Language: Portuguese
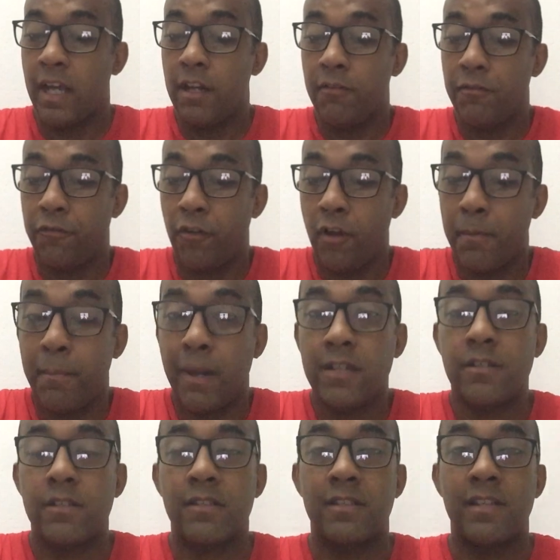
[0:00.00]
ele foi
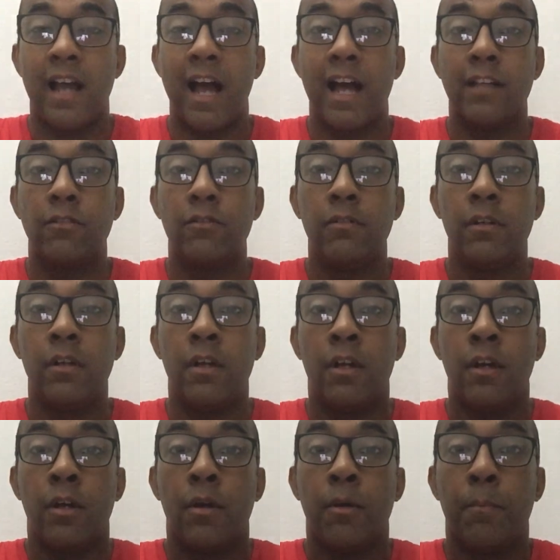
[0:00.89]
batizado
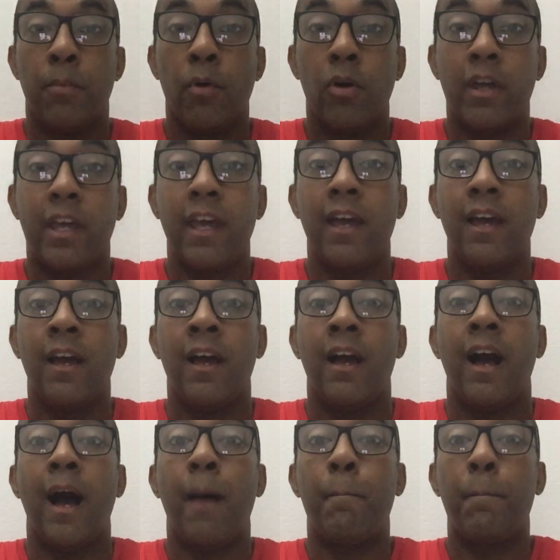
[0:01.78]

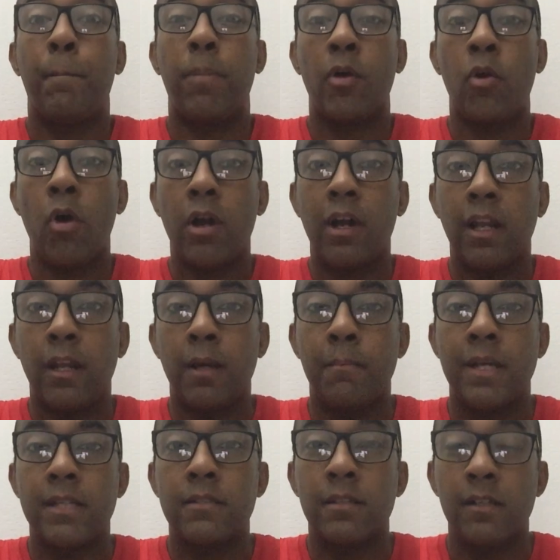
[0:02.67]
porque a
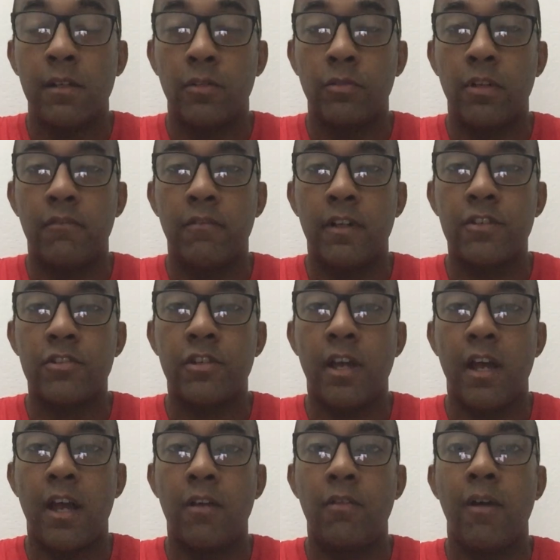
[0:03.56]
proclamação do
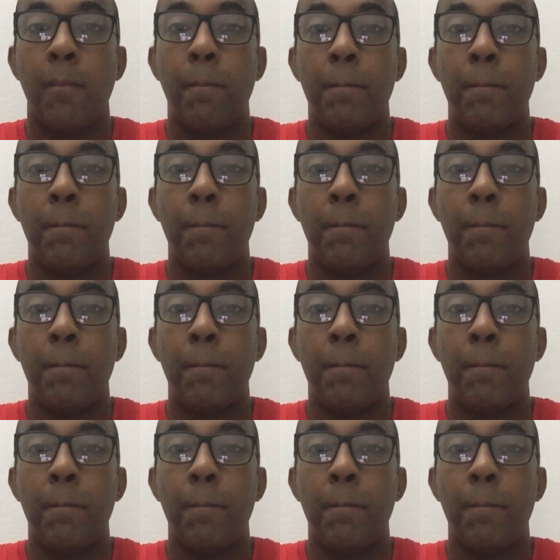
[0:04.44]
Evangelho,